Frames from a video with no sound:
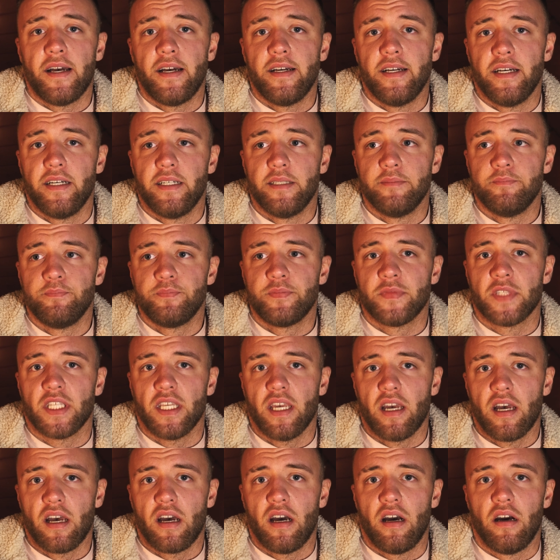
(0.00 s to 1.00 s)
Ähm,
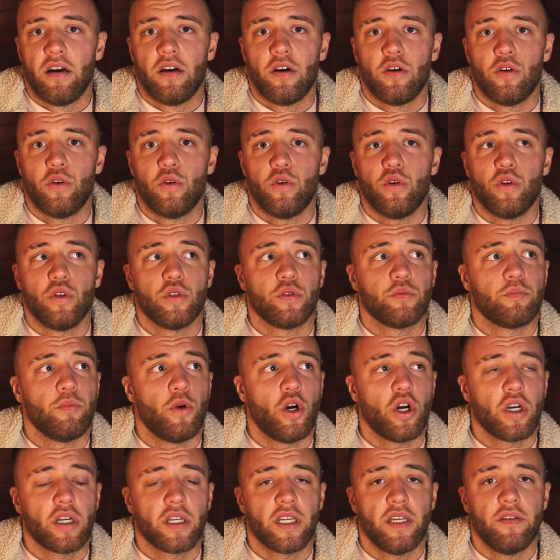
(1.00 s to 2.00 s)
ja, und
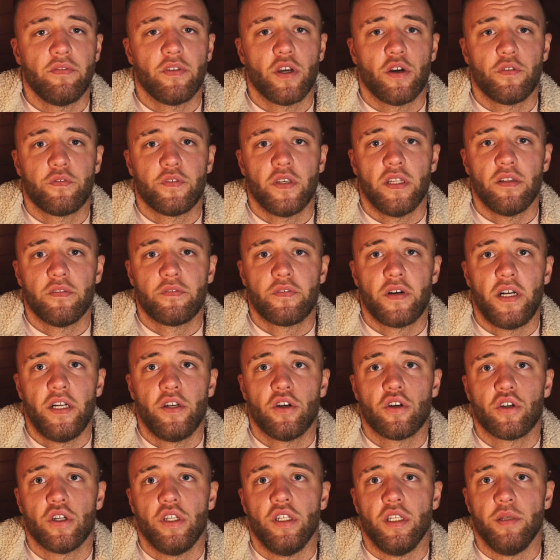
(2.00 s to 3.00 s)
morgen gehen wir auf jeden
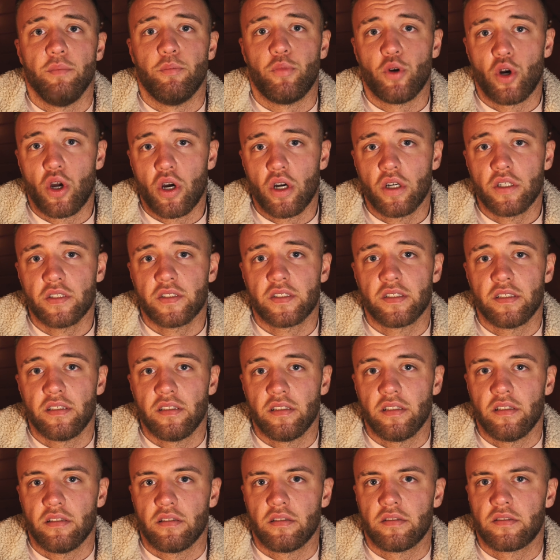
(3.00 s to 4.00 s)
Fall noch in die Bronx,
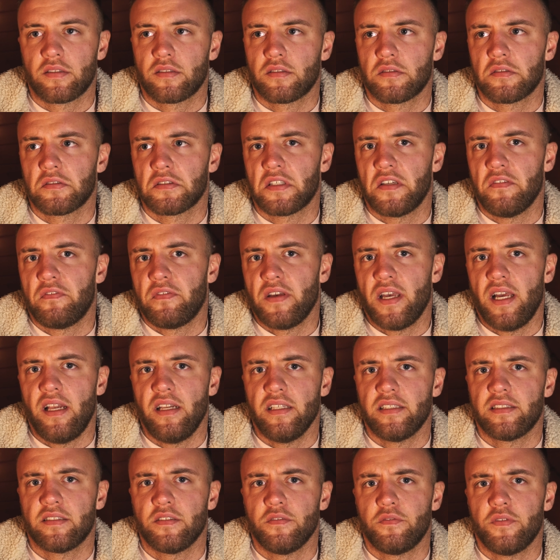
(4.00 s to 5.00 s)
in das
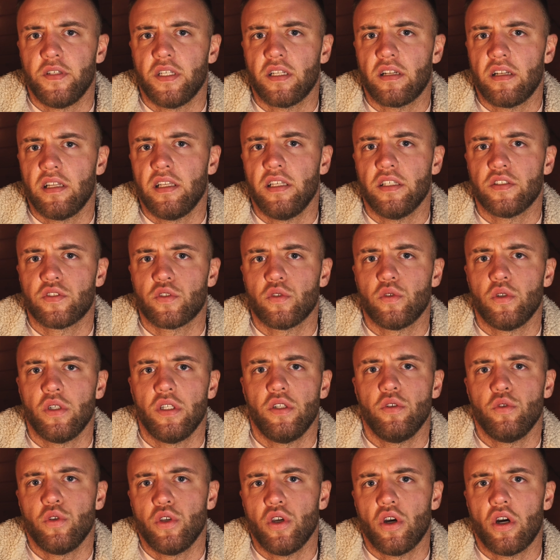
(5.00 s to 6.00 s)
gefährlichste Viertel hier so
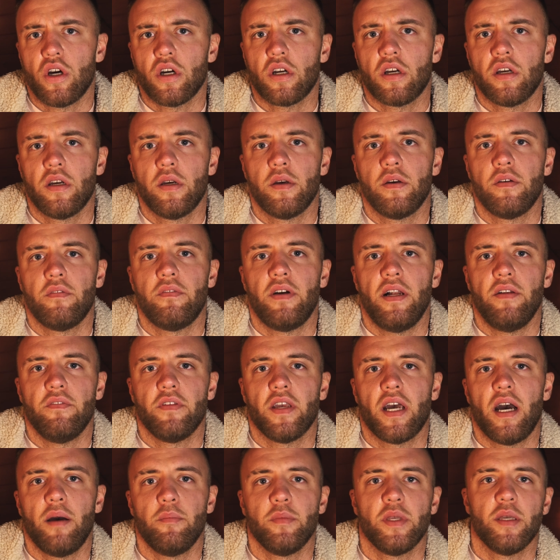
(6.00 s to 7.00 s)
in New York,
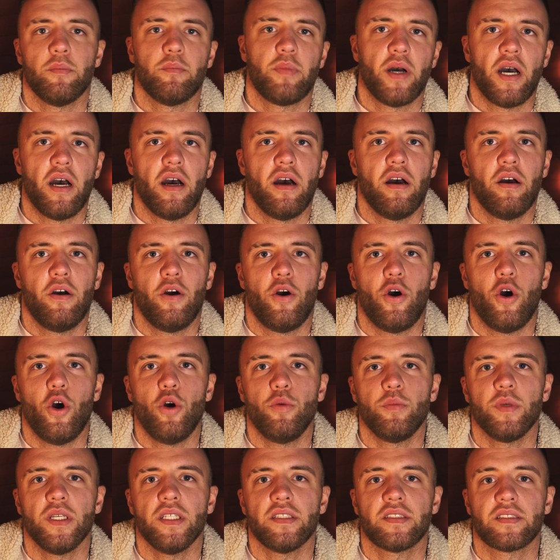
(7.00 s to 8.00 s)
weil wir haben hier ein paar
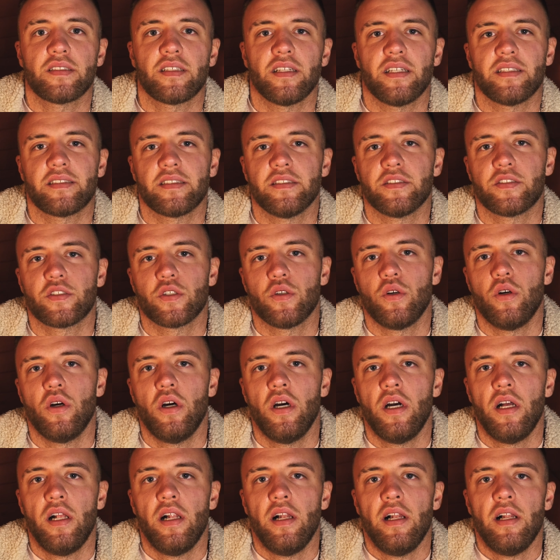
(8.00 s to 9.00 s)
Homies, das sind
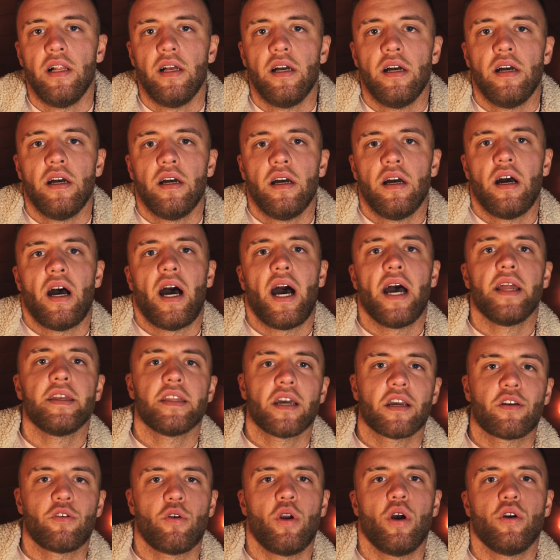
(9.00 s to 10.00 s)
so
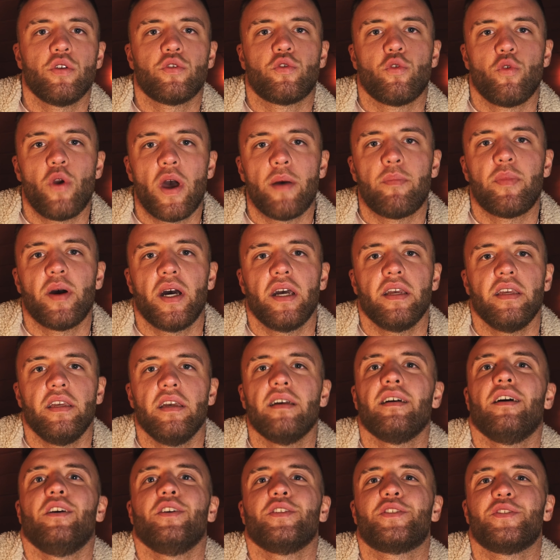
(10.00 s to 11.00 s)
Underground-Rapper
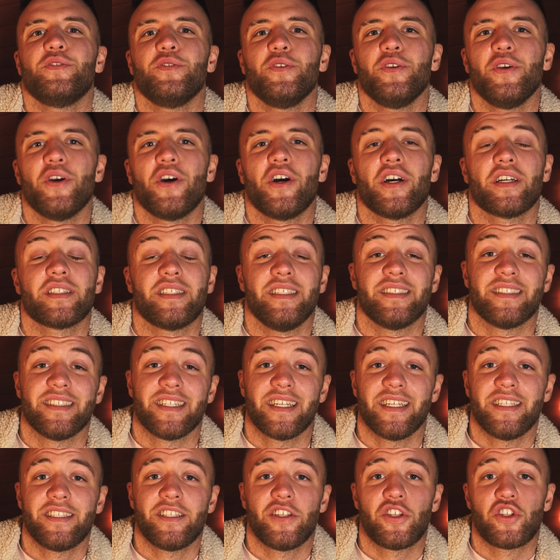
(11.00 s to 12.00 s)
hier aus New York, die
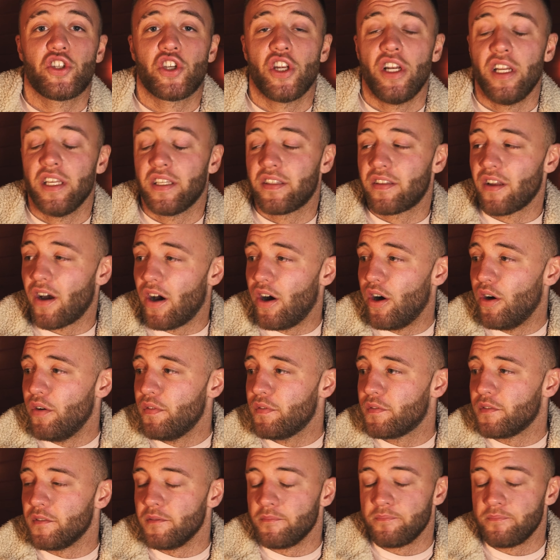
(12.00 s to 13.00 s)
sind richtig chillig drauf.